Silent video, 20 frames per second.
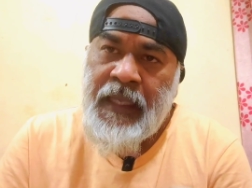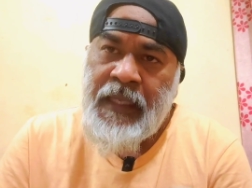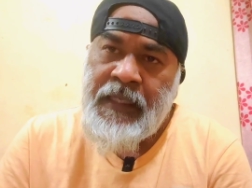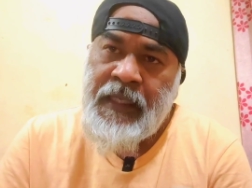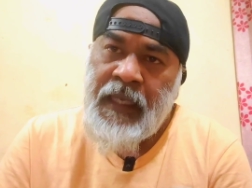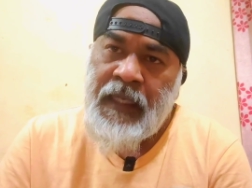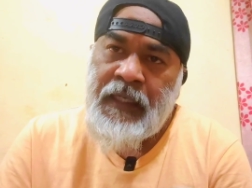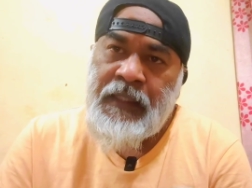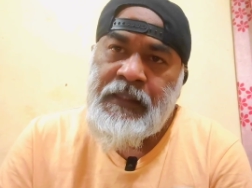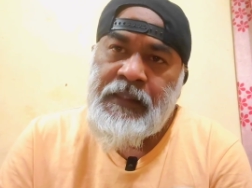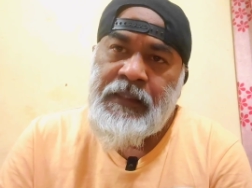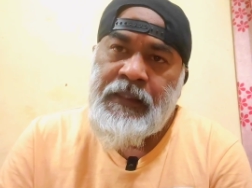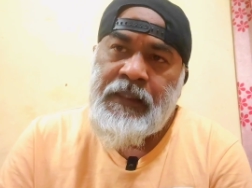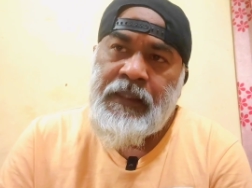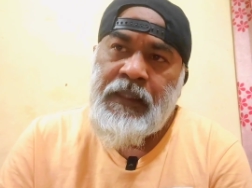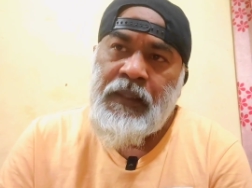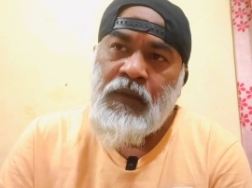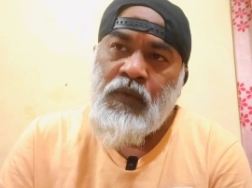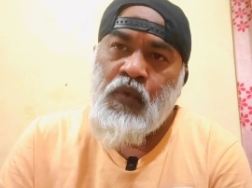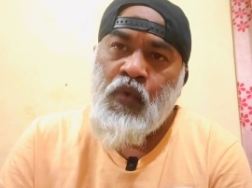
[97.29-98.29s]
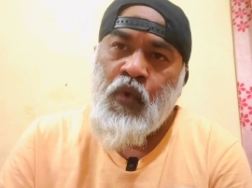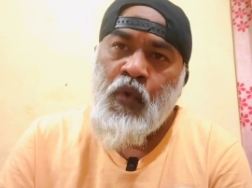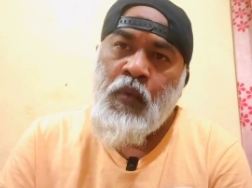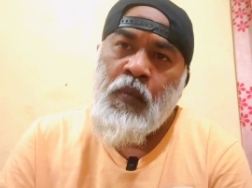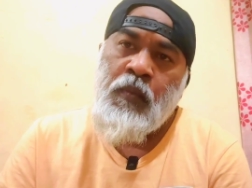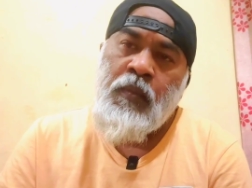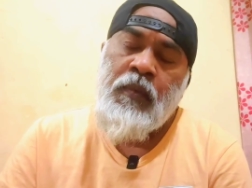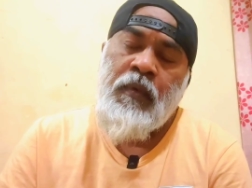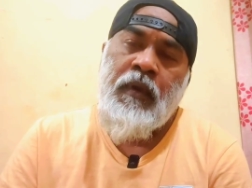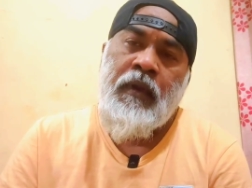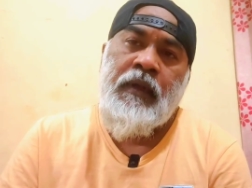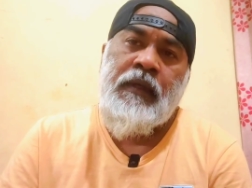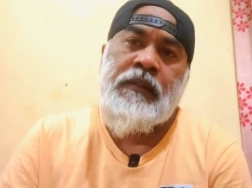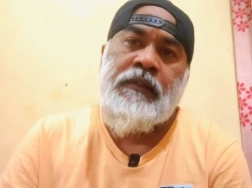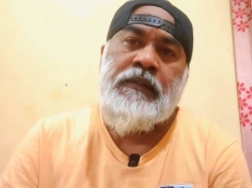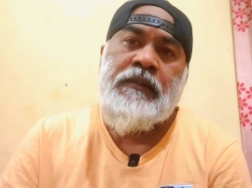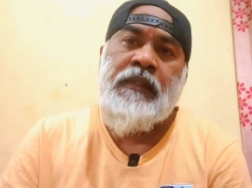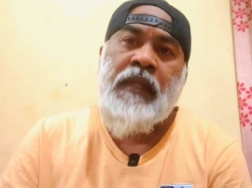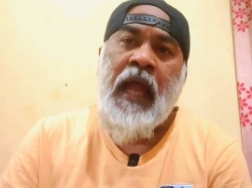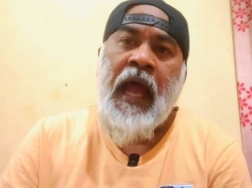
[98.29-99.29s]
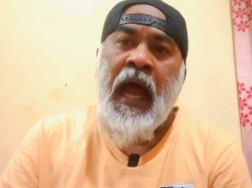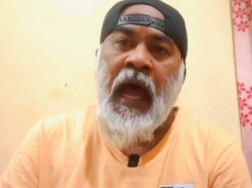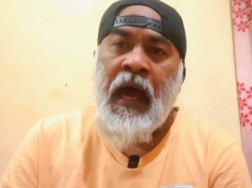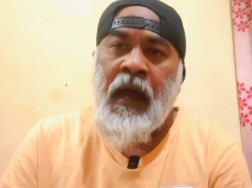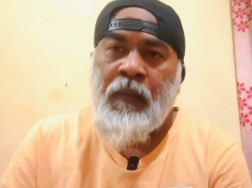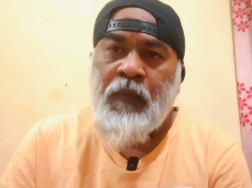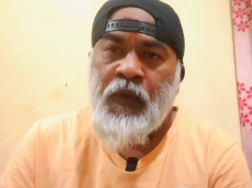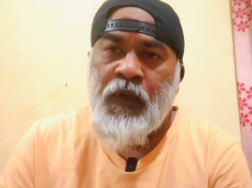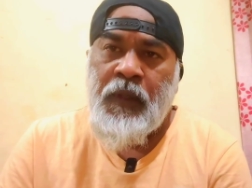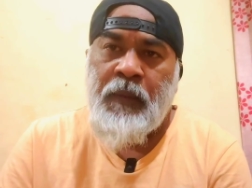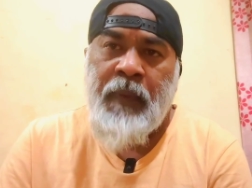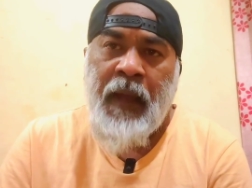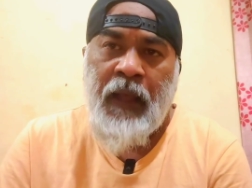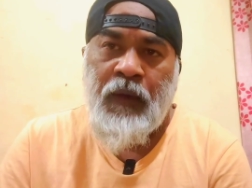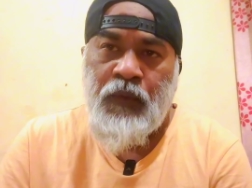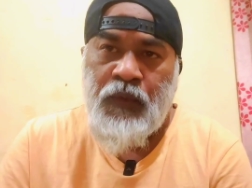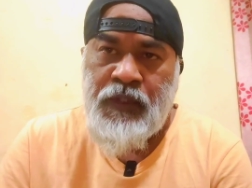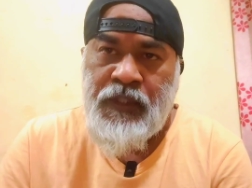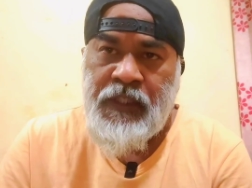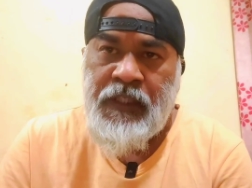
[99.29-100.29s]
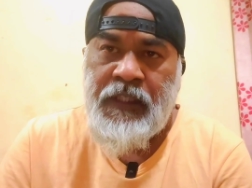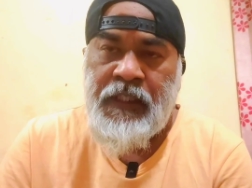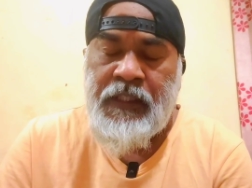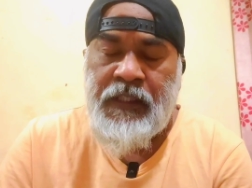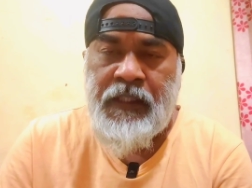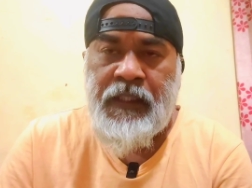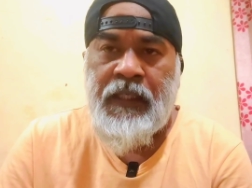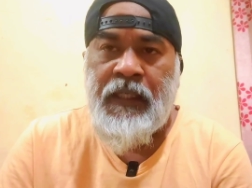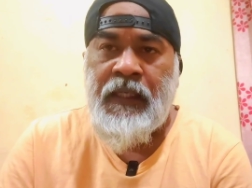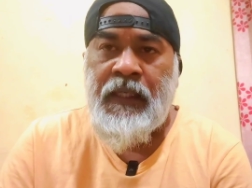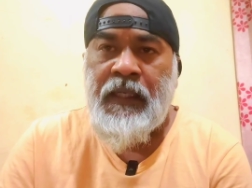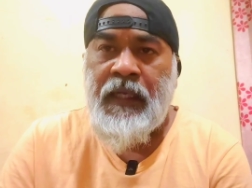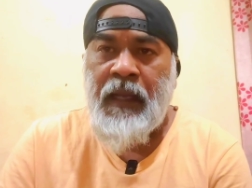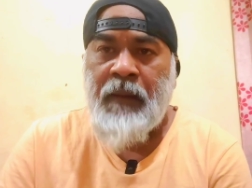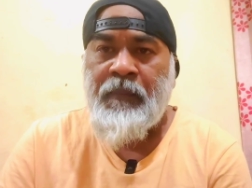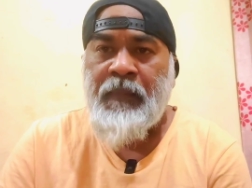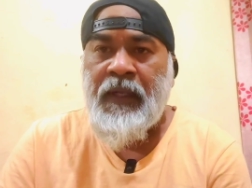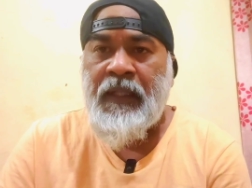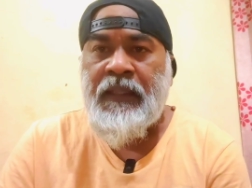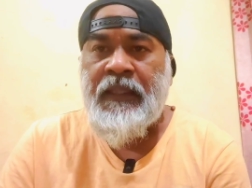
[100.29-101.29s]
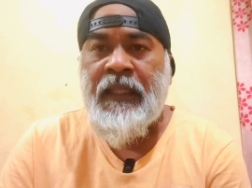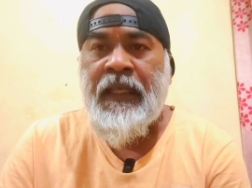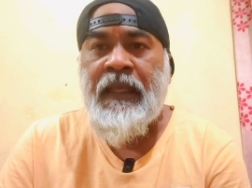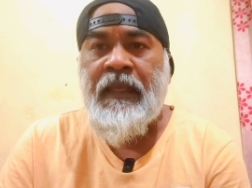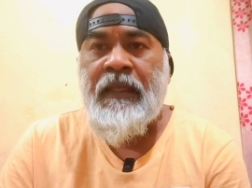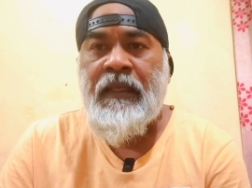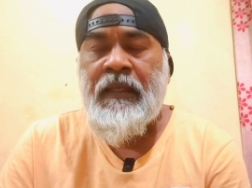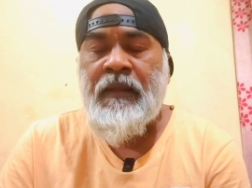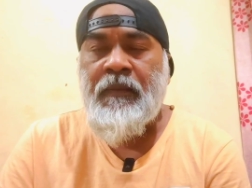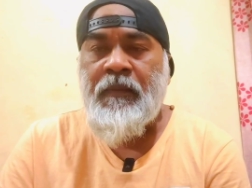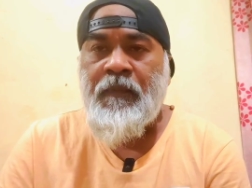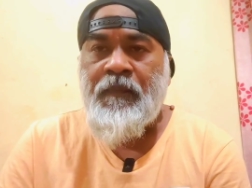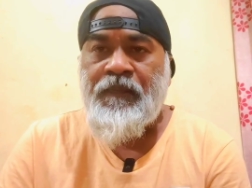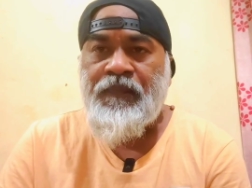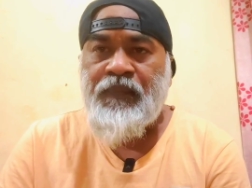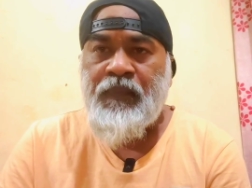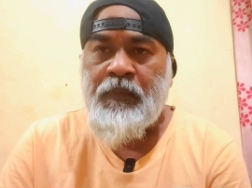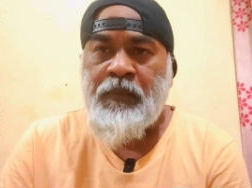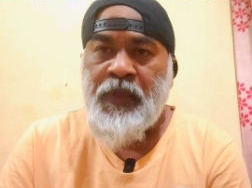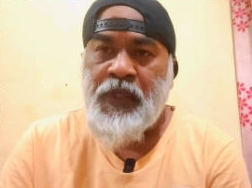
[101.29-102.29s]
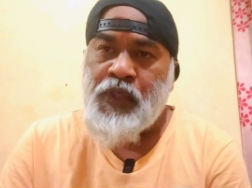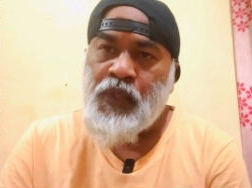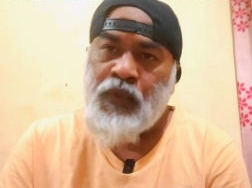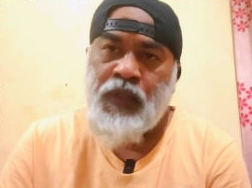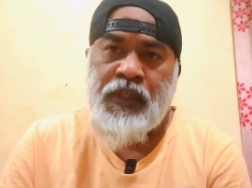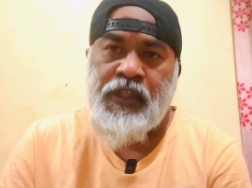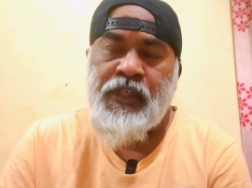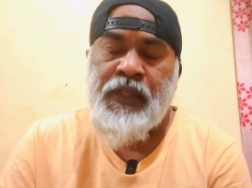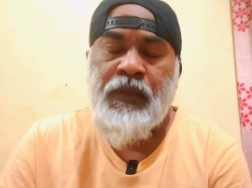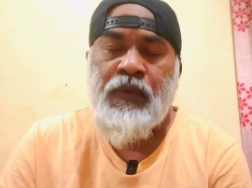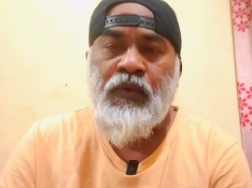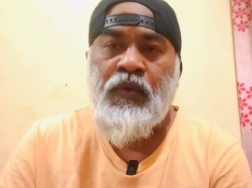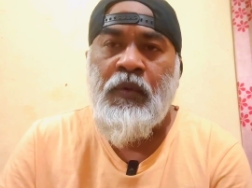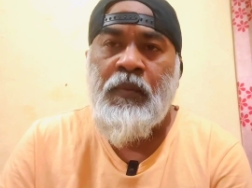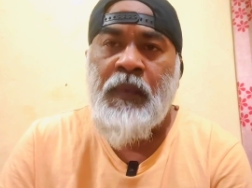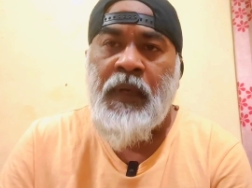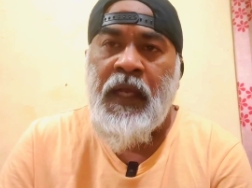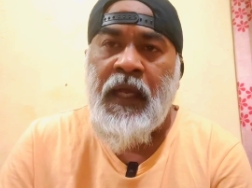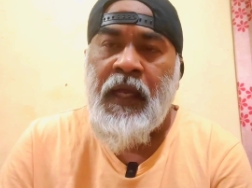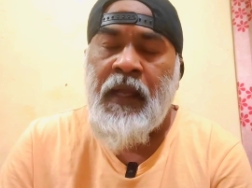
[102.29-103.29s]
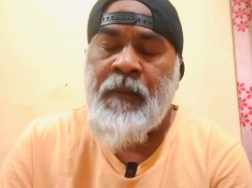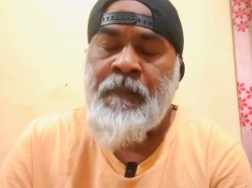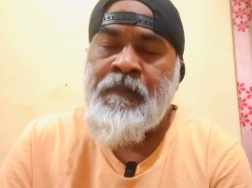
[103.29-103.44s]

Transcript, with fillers: এখানে যে খুব আহামরি ভালো চিকিৎসা আমরা দেই বিষয়টা সেরকম না